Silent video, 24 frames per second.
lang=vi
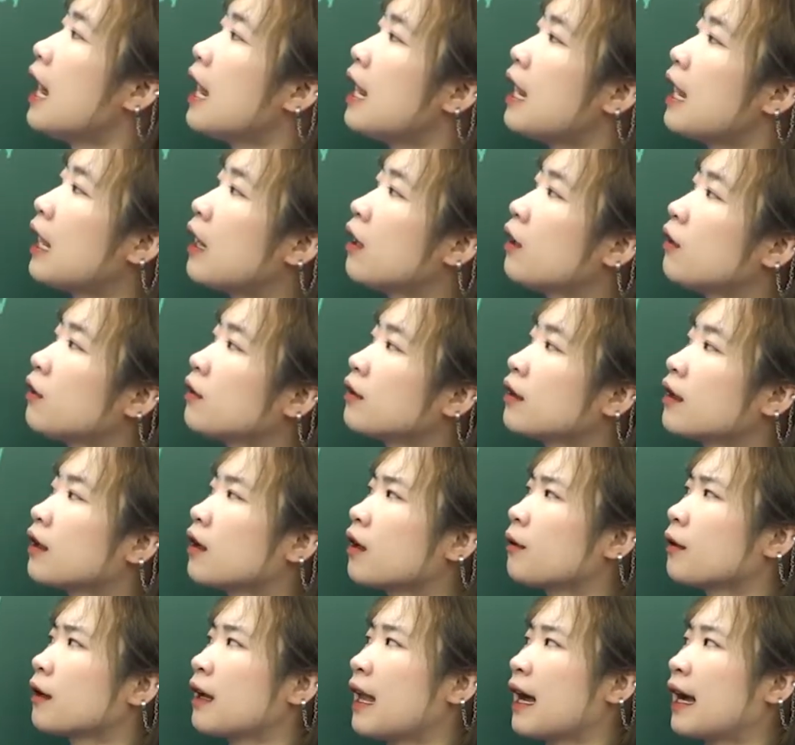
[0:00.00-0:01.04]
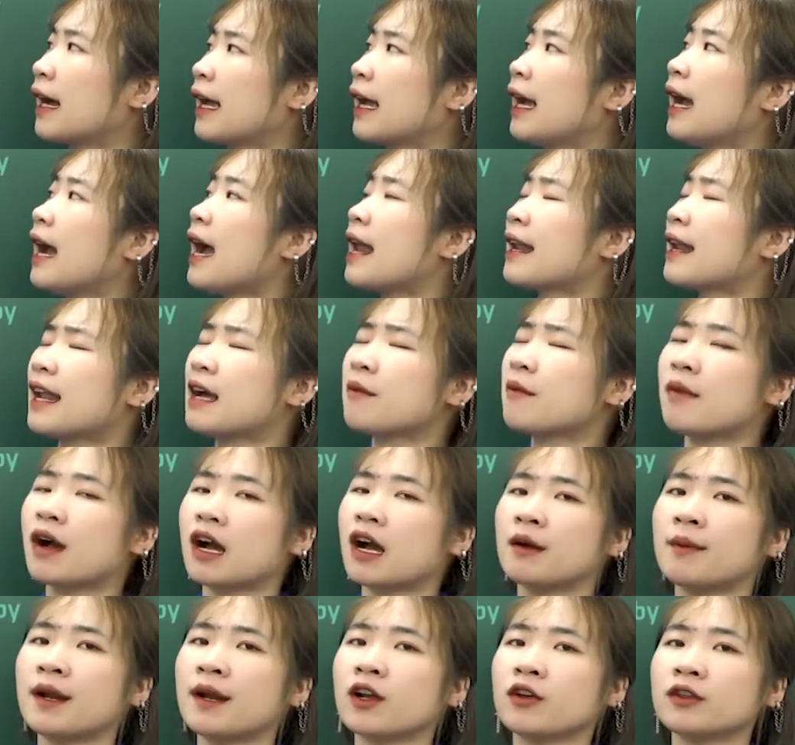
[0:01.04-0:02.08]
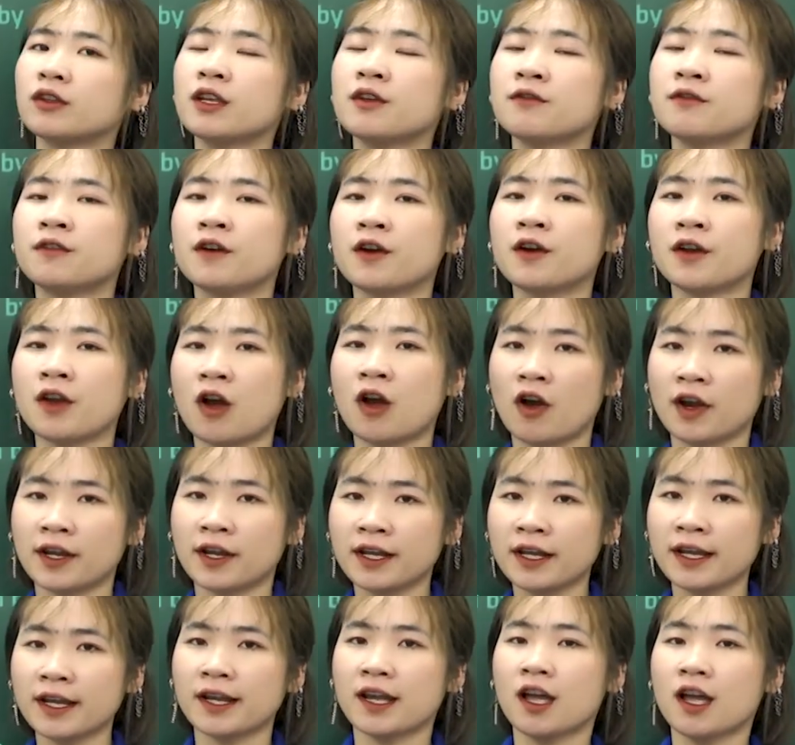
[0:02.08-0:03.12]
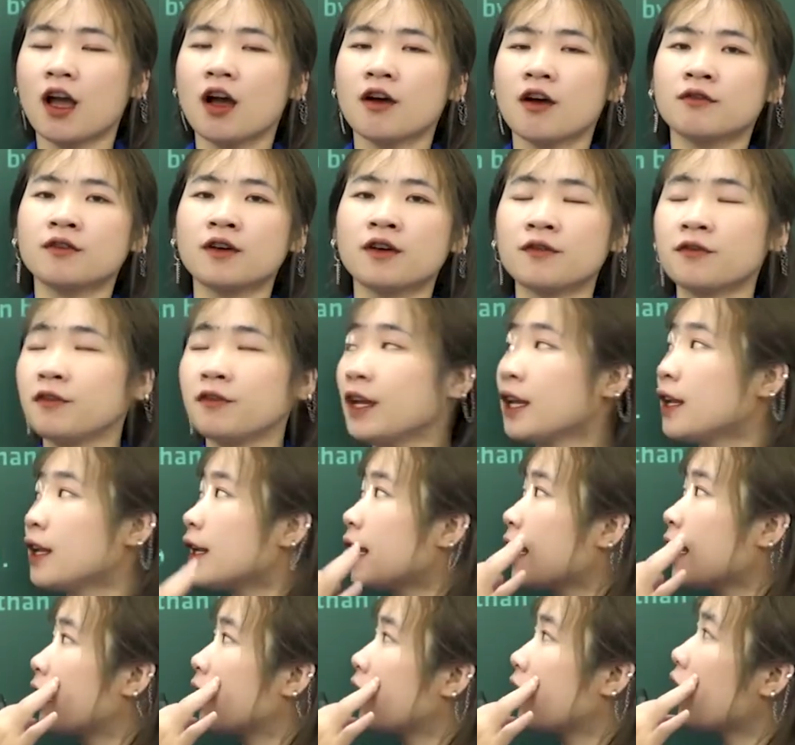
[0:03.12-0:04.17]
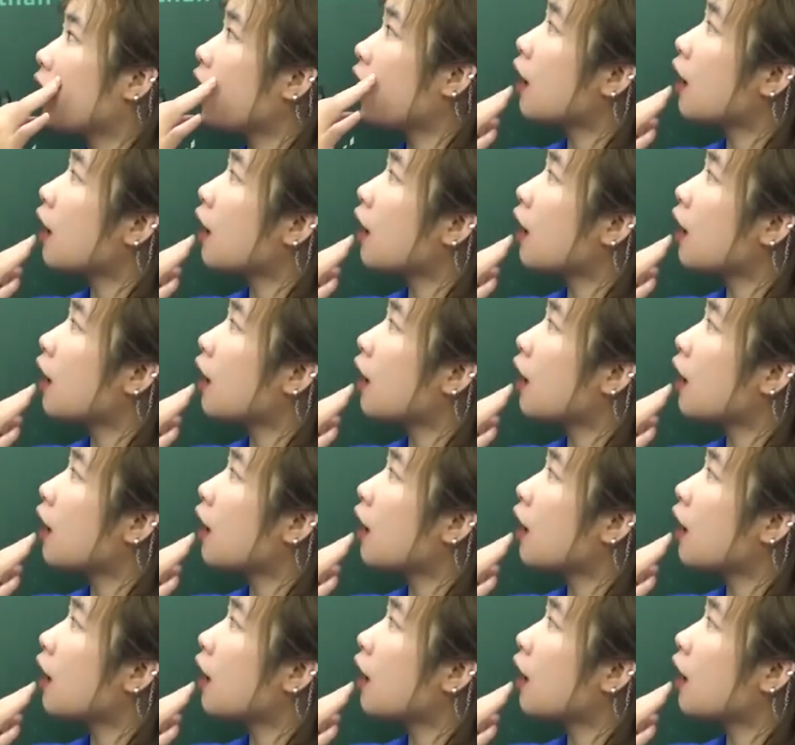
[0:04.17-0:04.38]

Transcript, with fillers: là là cái khả năng mà các bạn có thể vừa nói này, vừa viết này